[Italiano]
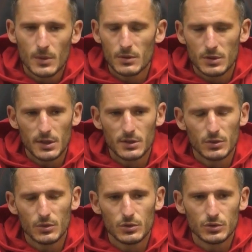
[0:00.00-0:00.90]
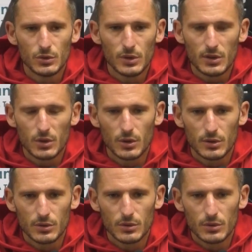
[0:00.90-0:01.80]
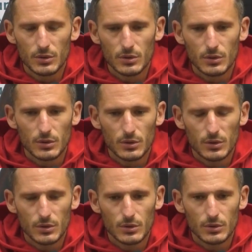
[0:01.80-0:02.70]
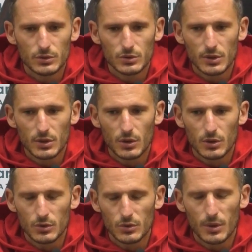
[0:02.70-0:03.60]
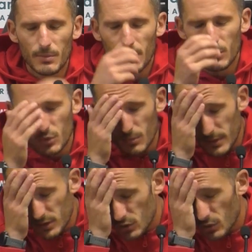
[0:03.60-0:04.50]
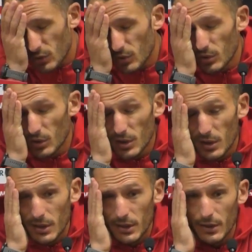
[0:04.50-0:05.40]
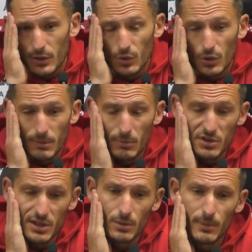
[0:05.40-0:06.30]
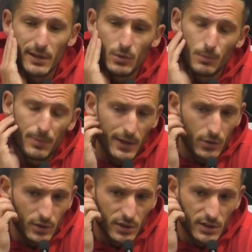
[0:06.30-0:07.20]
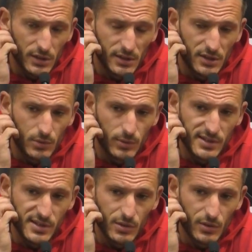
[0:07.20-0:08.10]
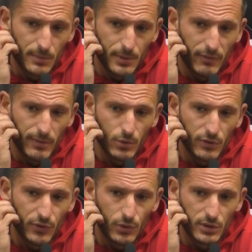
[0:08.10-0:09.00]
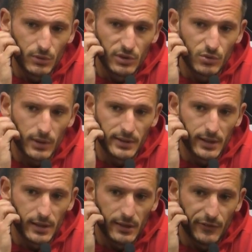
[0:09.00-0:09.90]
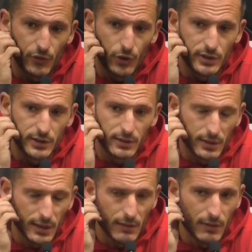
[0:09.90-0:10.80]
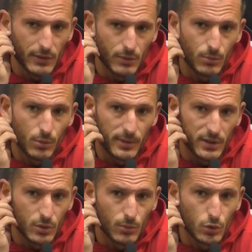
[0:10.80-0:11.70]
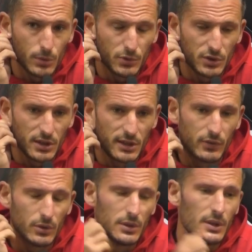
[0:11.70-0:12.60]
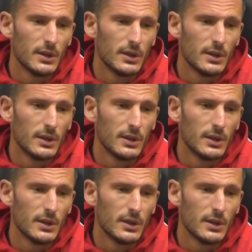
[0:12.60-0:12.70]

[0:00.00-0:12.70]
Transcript: Sì, sono, sono d'accordo, non abbiamo commesso errori, abbiamo rischiato male in un paio di, di, situazioni, però avevamo di fronte una squadra forte che arrivava da un momento molto positivo